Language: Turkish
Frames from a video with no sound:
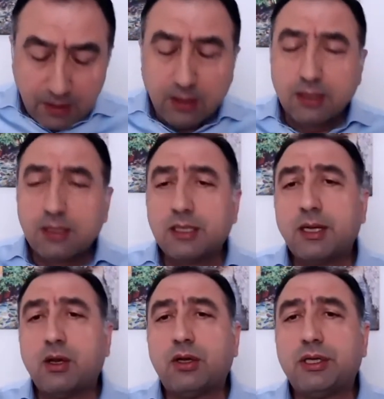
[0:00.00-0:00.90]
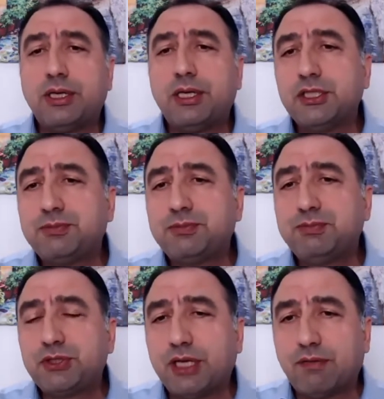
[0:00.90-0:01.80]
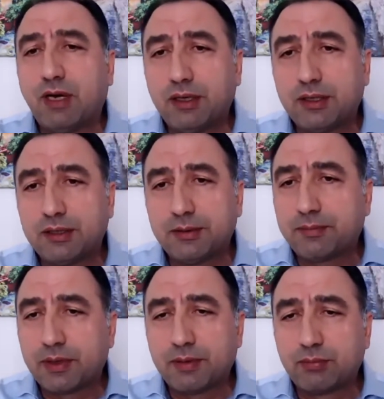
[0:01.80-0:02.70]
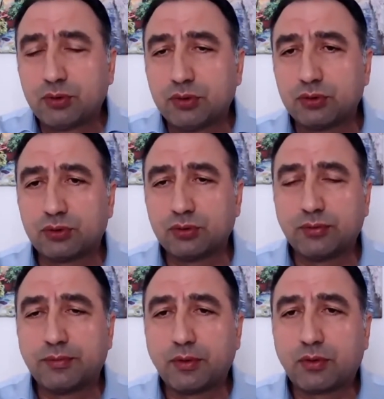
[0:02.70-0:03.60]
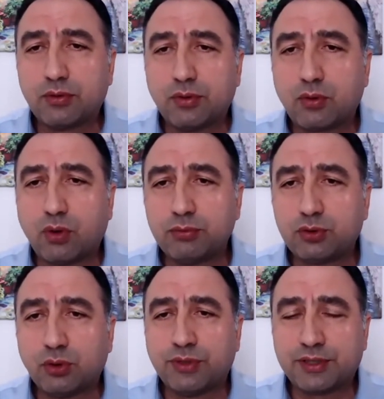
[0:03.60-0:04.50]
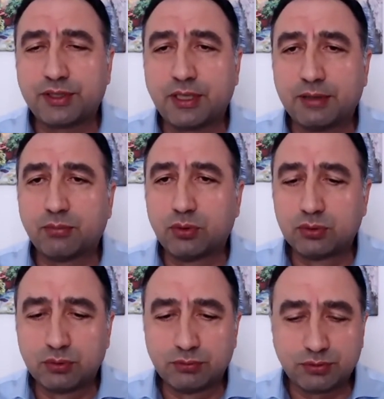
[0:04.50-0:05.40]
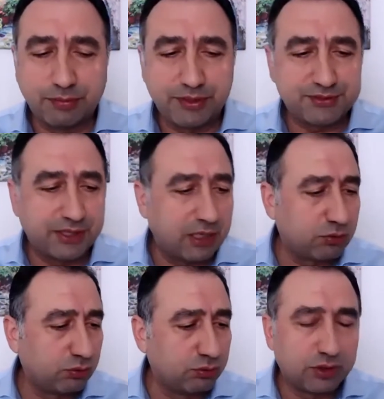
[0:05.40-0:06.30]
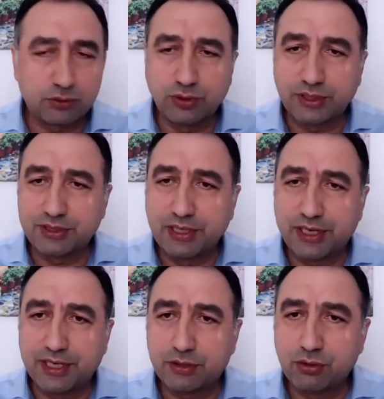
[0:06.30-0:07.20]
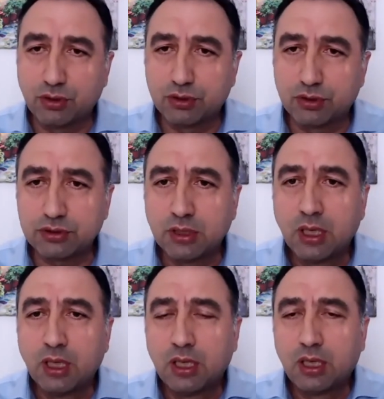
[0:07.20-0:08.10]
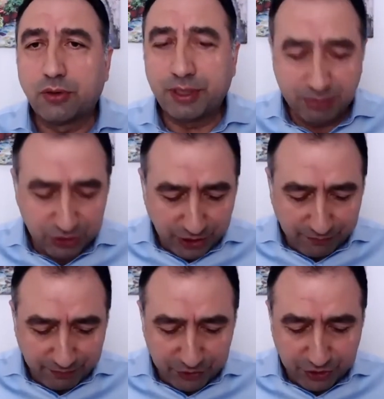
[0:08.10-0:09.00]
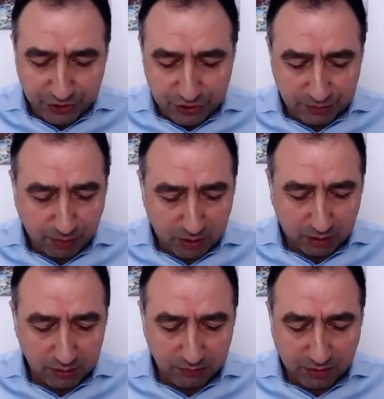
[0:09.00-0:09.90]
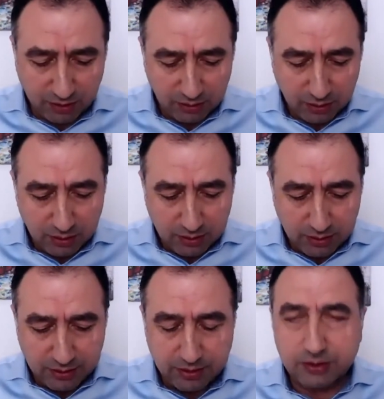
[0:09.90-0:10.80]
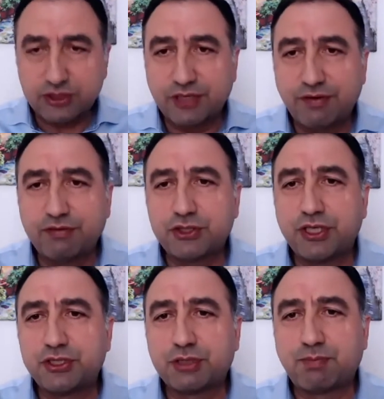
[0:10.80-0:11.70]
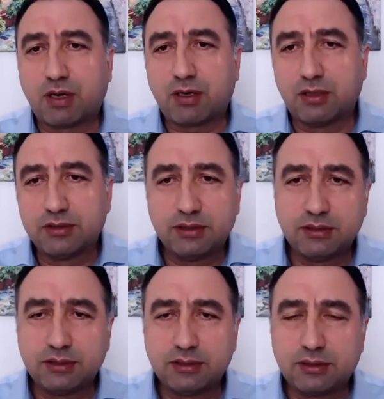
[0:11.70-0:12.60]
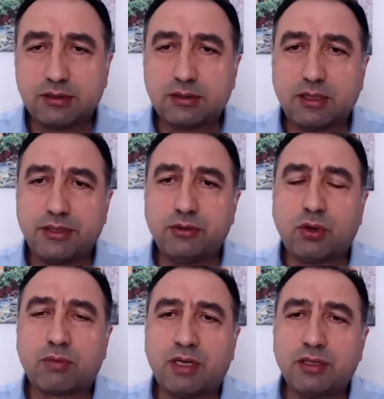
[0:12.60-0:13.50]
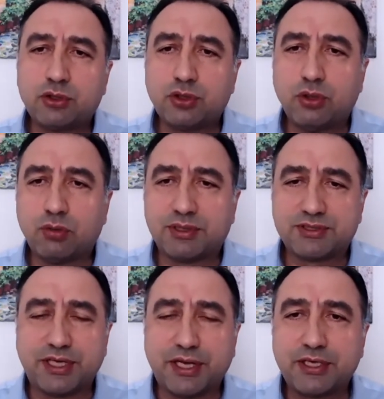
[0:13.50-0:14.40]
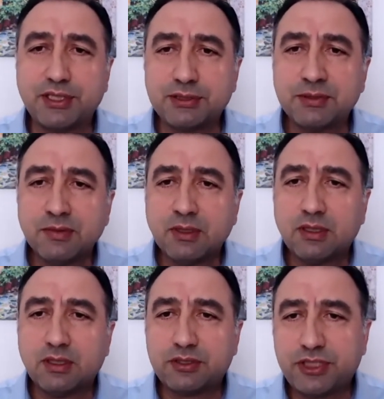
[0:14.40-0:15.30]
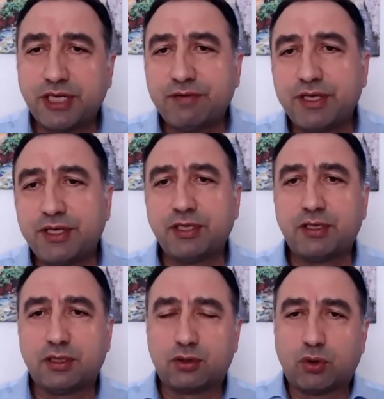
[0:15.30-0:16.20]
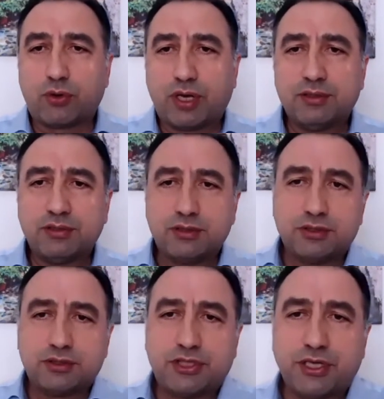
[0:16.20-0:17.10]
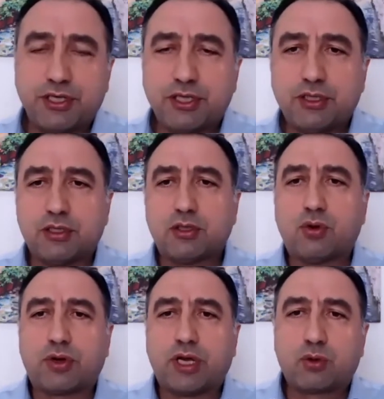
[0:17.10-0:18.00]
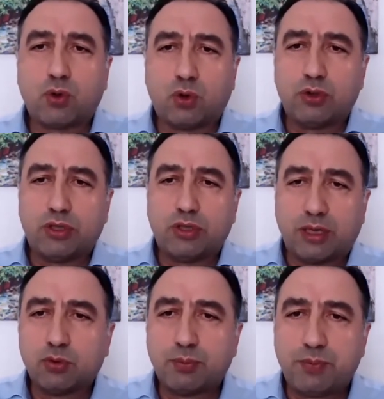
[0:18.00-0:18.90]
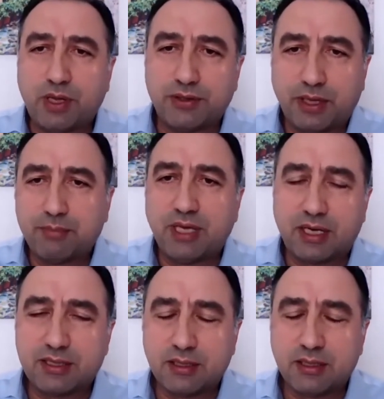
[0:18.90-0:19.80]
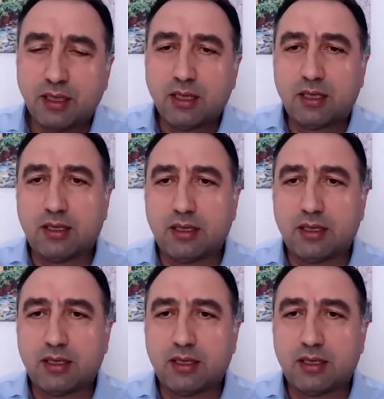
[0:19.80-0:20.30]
e, e, ilginç bir şey var. E, bunu e, komisyonlarda da bulunduğumuz meclis genel kurulunda da sürekli dile getiriyoruz. E, örneğin bir Çevre ve Şehircilik Bakanlığı var. Ee, Çevre ve Şehircilik Bakanlığı e, hani normalde şöyle olması gerekir. E, çevreyi e, koruyan, e, şehri koruyan, kollayan, bunu planlayan bir yerden e,